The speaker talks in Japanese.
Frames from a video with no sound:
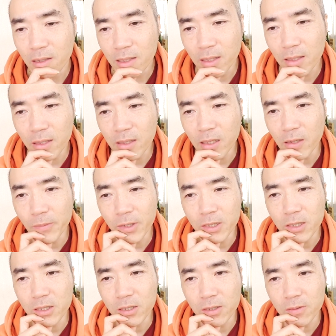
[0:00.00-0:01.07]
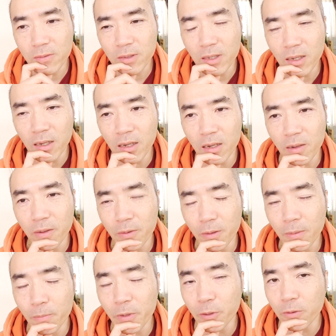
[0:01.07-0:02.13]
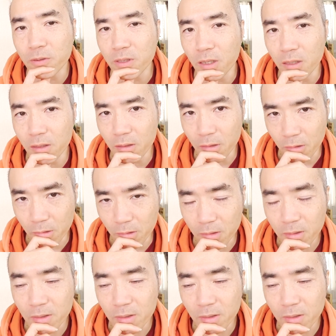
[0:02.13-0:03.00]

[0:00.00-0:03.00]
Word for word: ただ、魂は、いや、あんま良くないっていう。